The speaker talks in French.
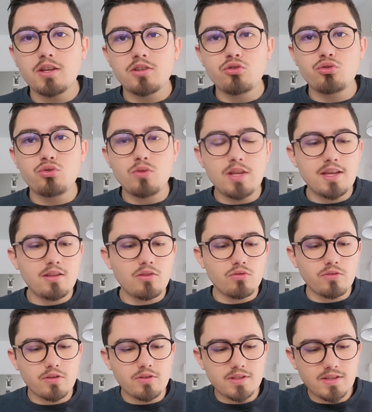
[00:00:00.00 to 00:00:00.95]
Julie,
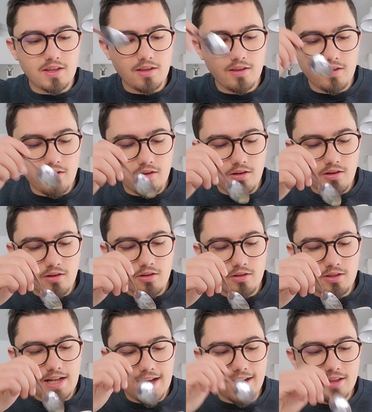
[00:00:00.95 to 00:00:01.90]
donc c'est
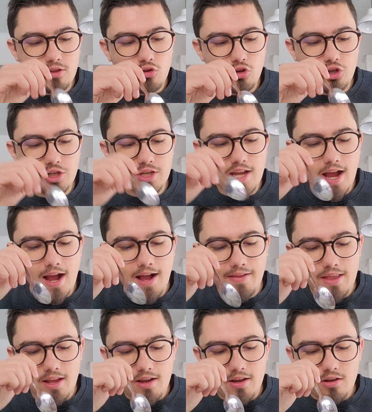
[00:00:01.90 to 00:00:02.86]
euh, de la graine de chia,
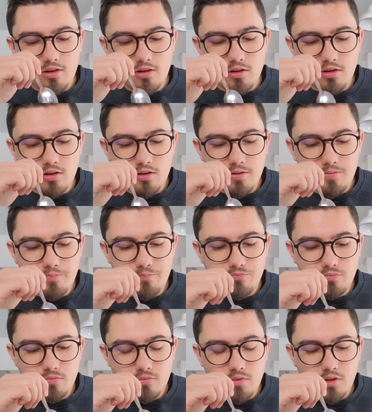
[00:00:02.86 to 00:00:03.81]

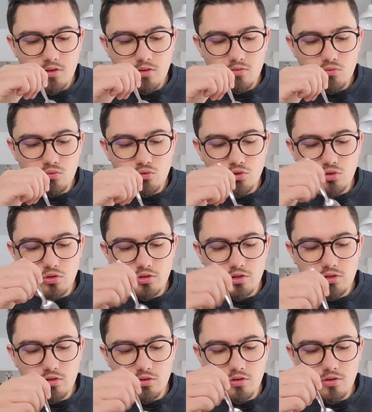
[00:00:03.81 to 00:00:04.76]
une
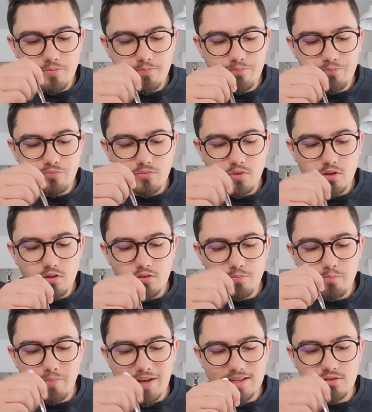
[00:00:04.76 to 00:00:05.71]
sauce
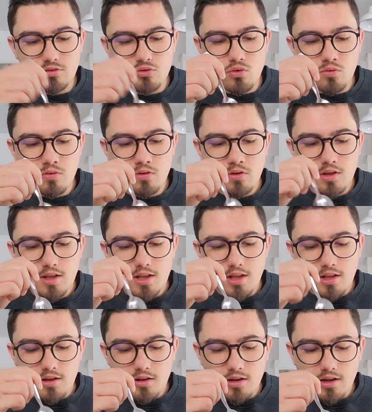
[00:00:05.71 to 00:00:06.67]
passion
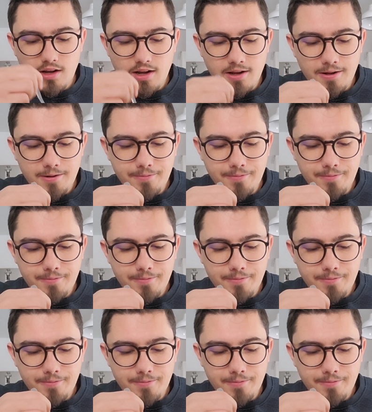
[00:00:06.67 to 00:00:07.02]
et